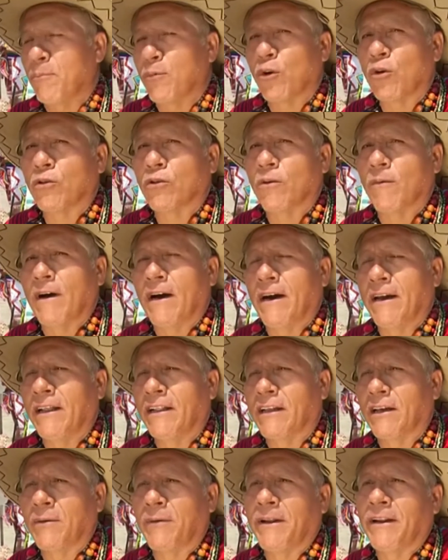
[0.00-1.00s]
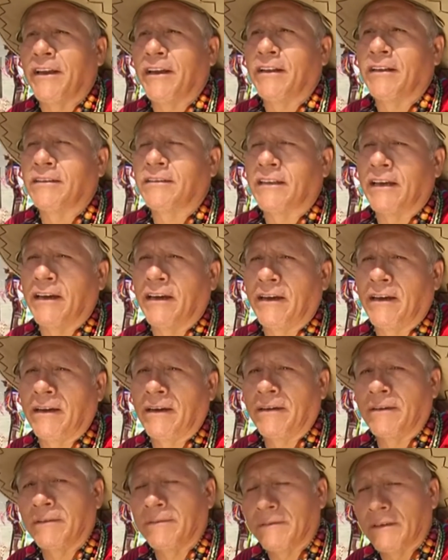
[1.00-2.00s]
kêu gọi thần linh mách bảo vận
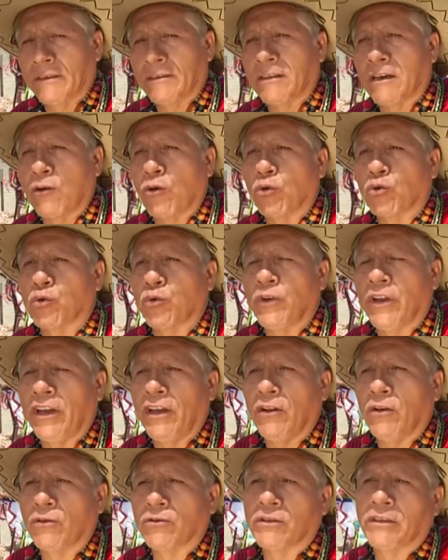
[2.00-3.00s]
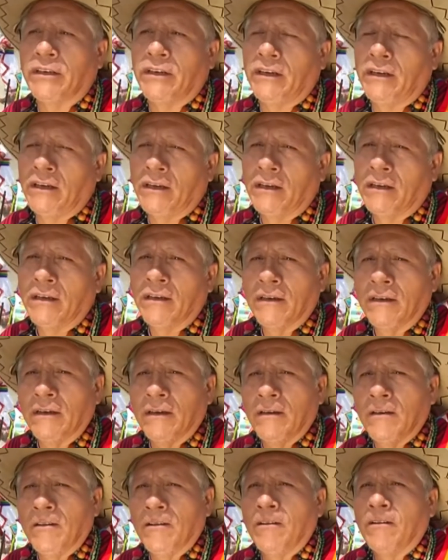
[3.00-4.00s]
mạng của các vị nguyên thủ trên thế giới
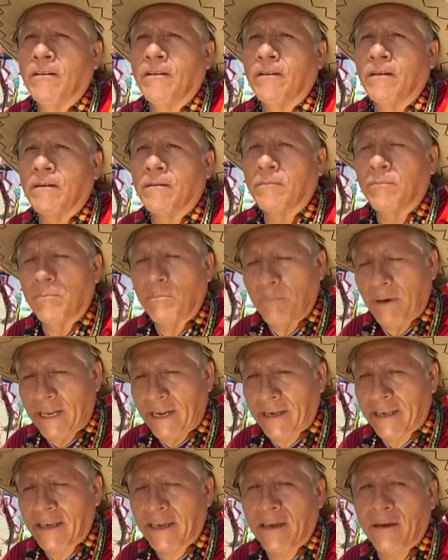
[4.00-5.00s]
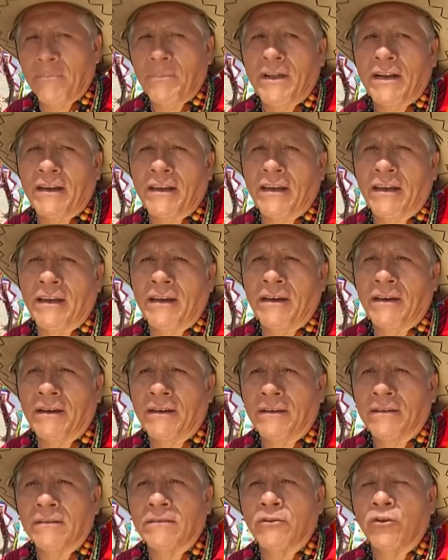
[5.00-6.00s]
như Tổng thống Hoa Kỳ Donald Trump,
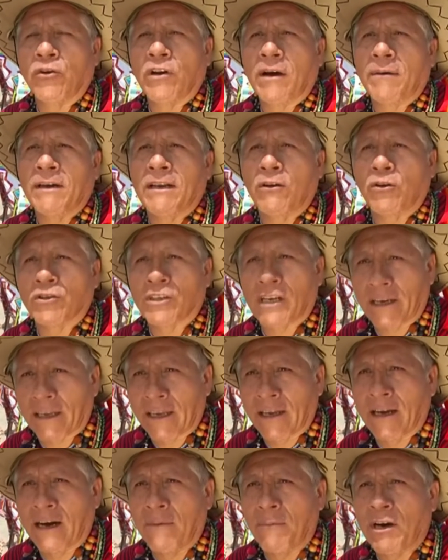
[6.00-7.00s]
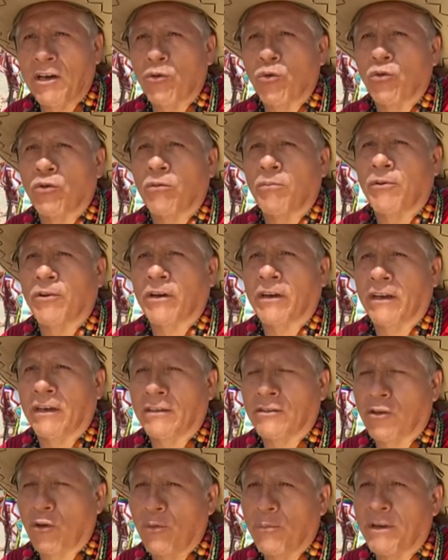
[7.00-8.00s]
Tổng thống Nga Vladimir Putin
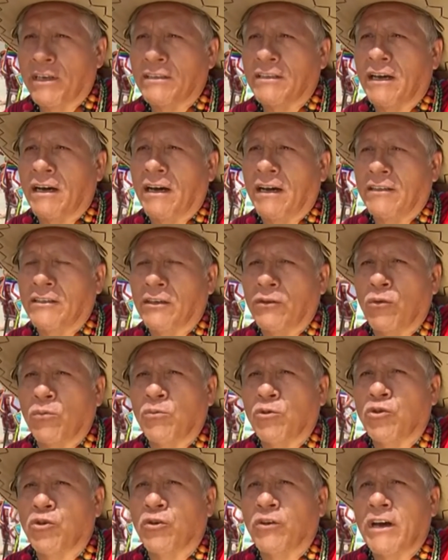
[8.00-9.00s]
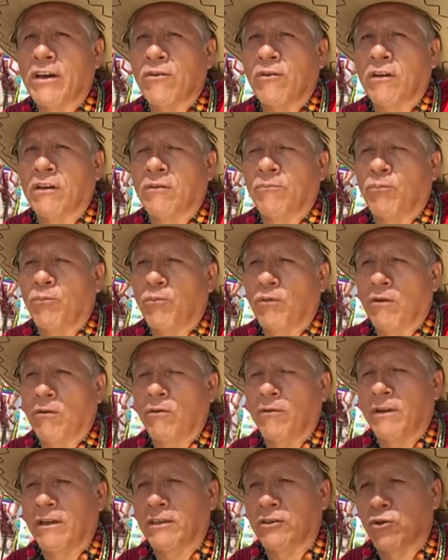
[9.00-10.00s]
và Chủ tịch Bắc Hàn Kim Jong-un
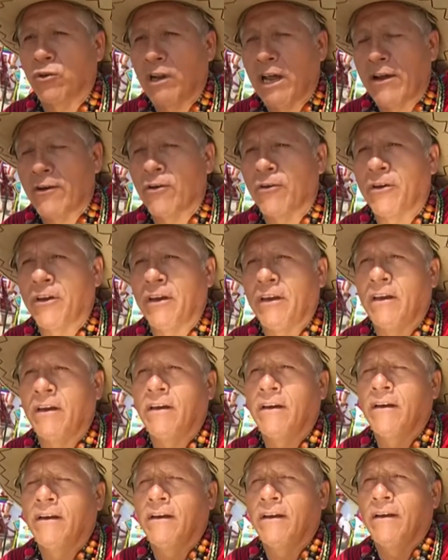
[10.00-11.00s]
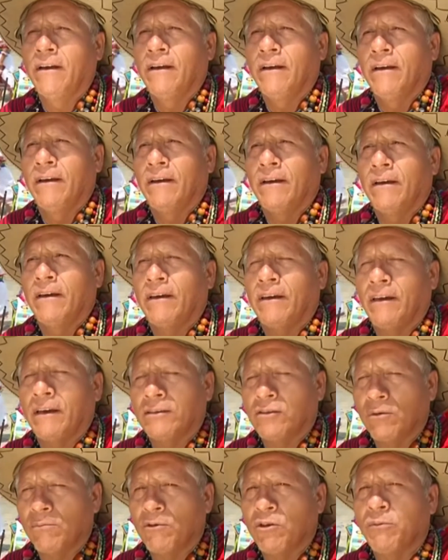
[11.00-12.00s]
hàng năm đã trở thành truyền thống không thể thiếu
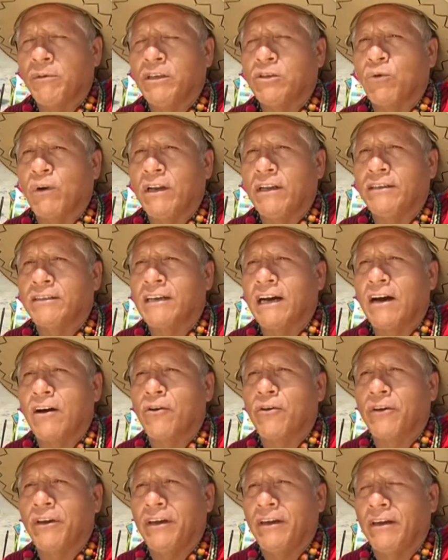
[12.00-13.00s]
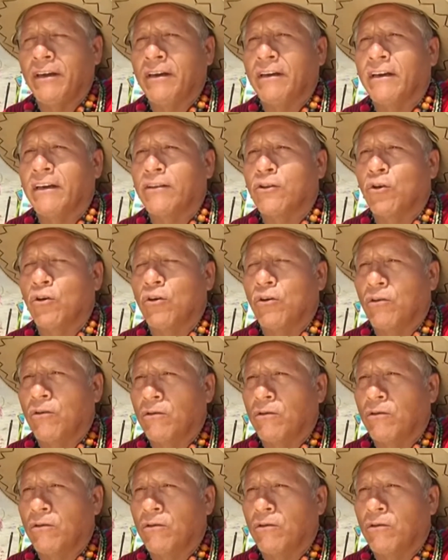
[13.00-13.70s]
vào dịp cuối năm đối với người dân Peru.